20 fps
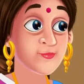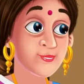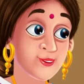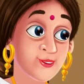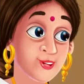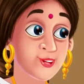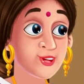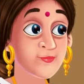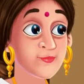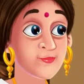
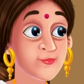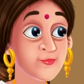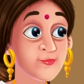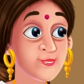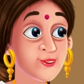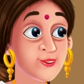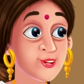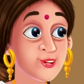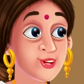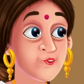तुम
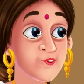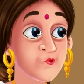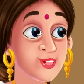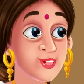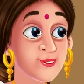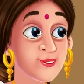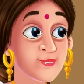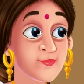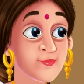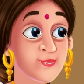अपना
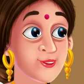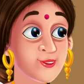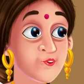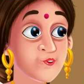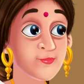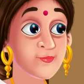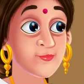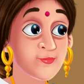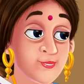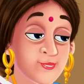खाना
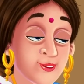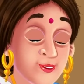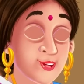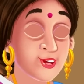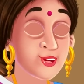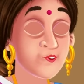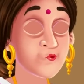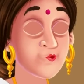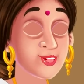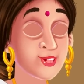उस
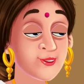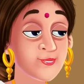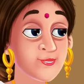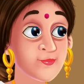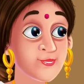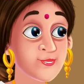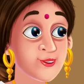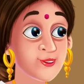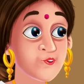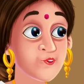बुढ़िया
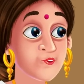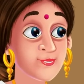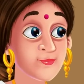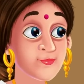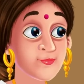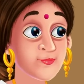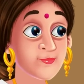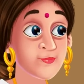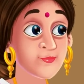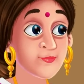को दे आए
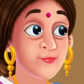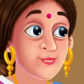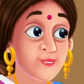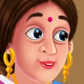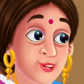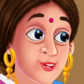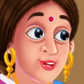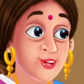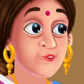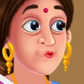तो
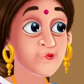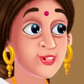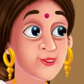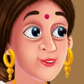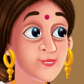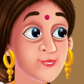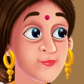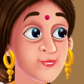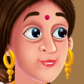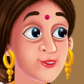तुम क्या
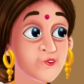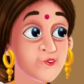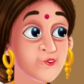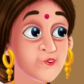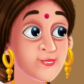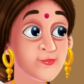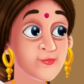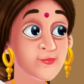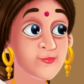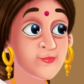खाओगे
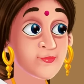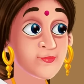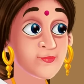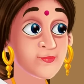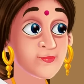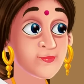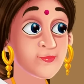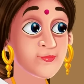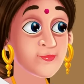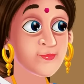
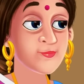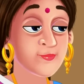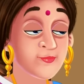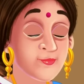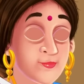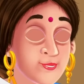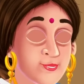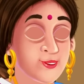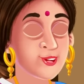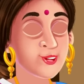
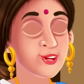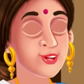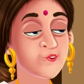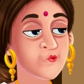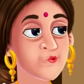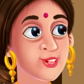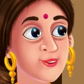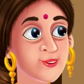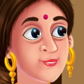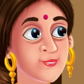अब तो
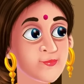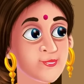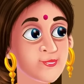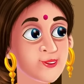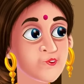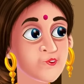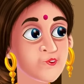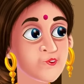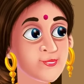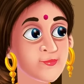चूल्हे
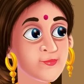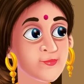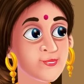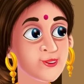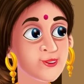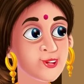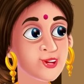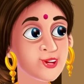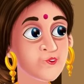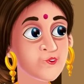की आग
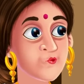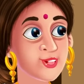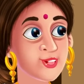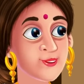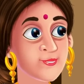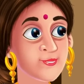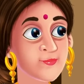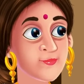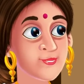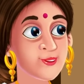भी ठंडी
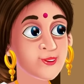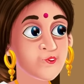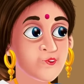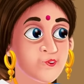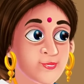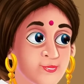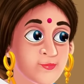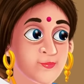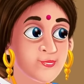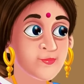हो गई
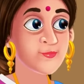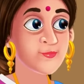है